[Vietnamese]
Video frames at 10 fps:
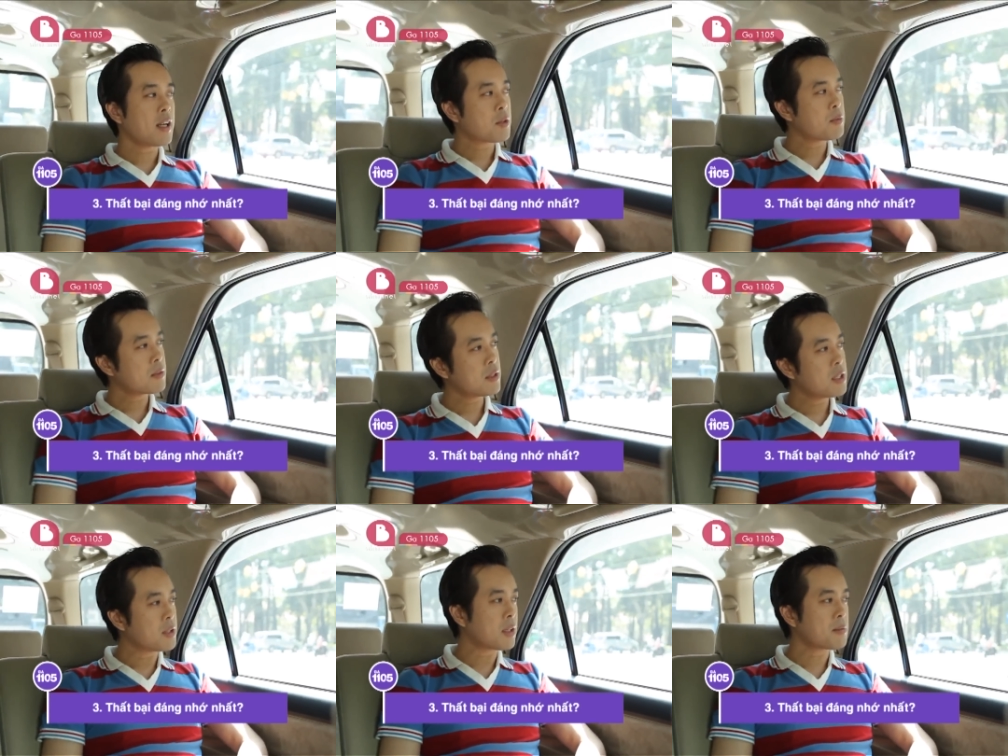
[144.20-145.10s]
là ai cũng có
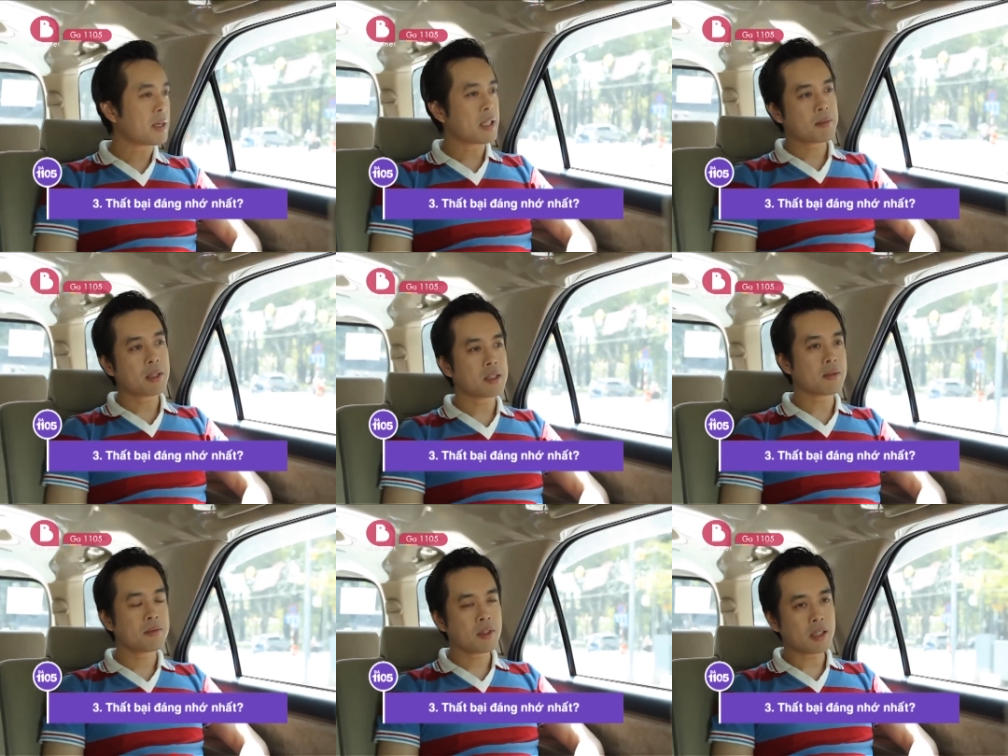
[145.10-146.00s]
nhiều thất bại trong đời
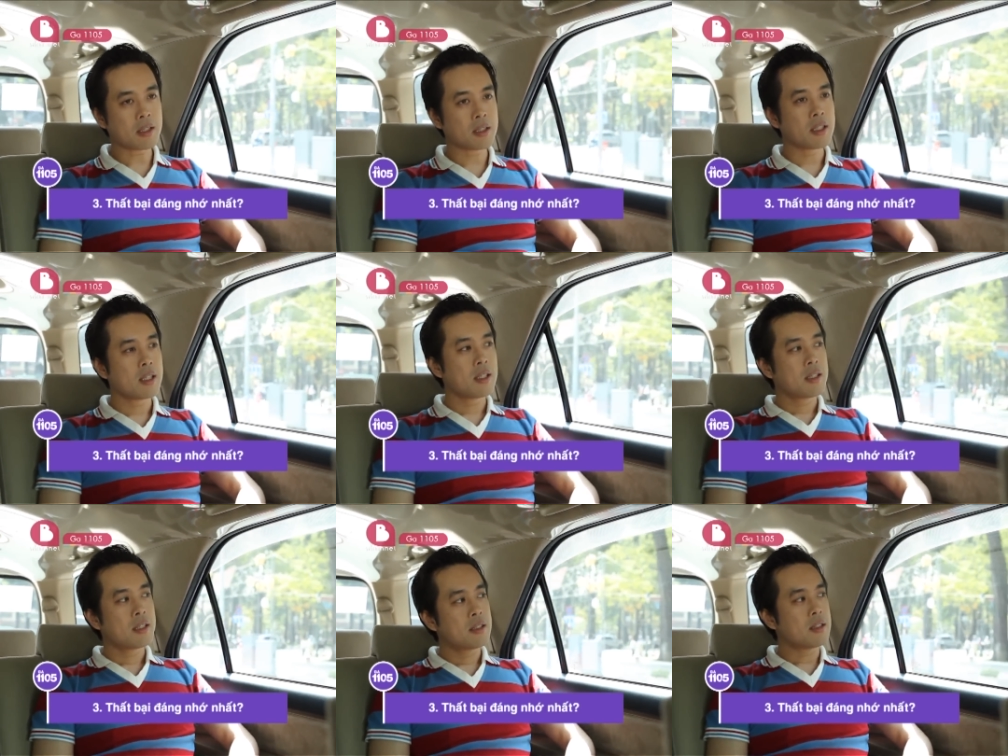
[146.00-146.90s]
sống và
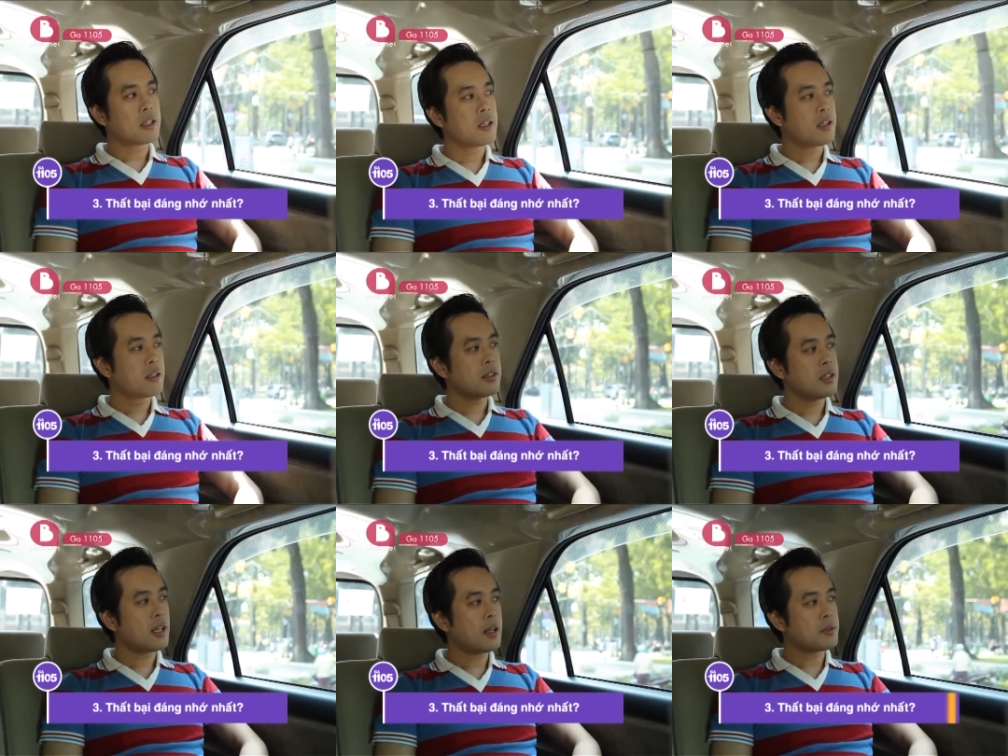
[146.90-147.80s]
những cái đó thì
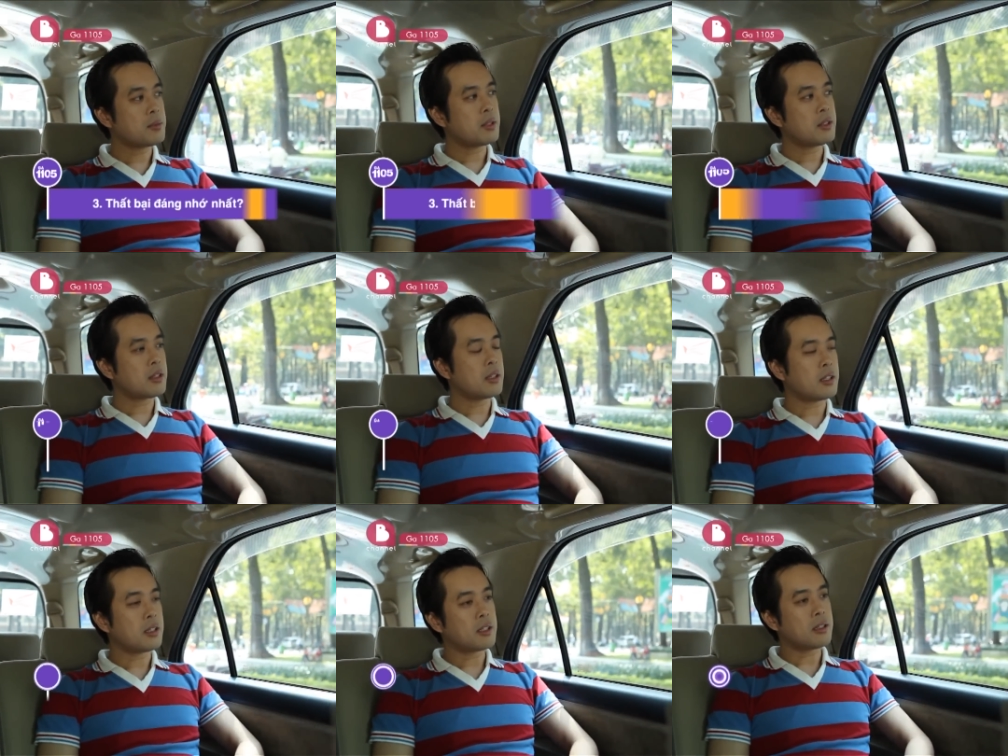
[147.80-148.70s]
nó làm cho
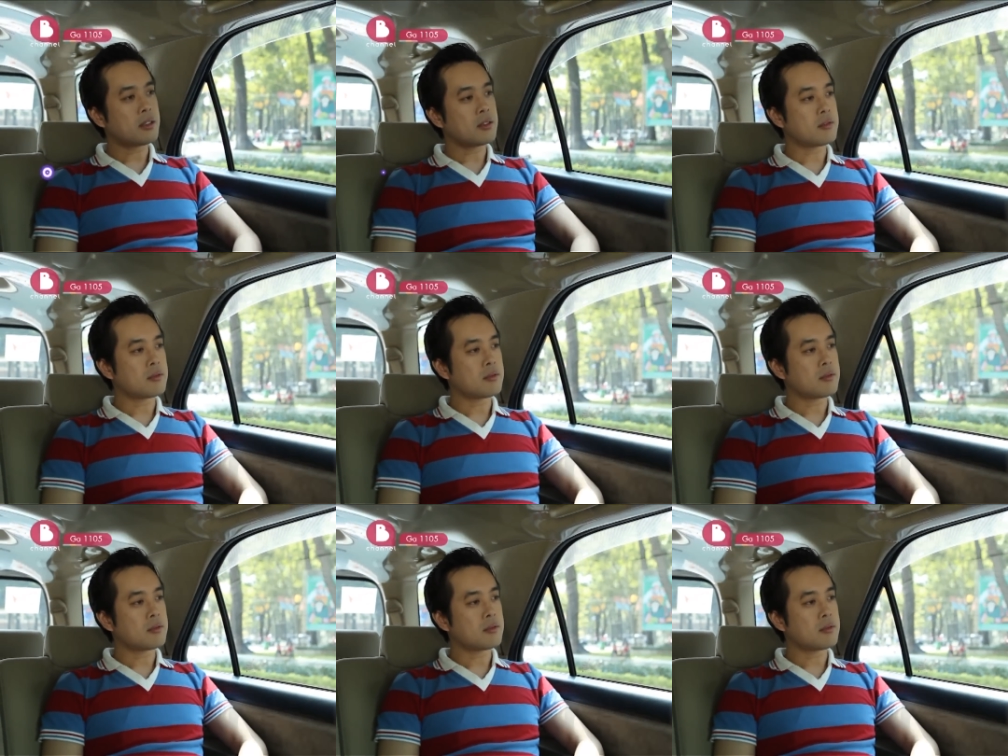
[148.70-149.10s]
mình à,